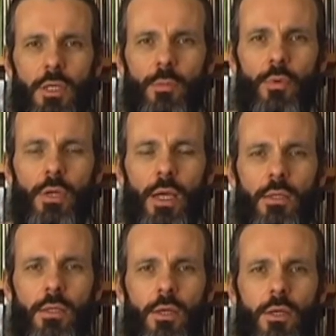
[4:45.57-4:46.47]
Et pour
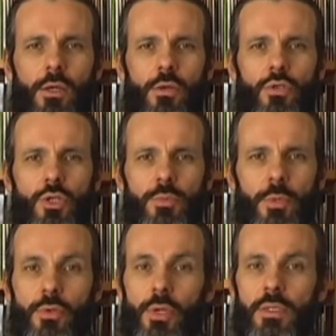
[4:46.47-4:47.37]
4, le
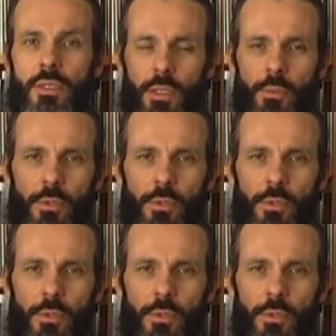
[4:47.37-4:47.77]
changement de la cinquième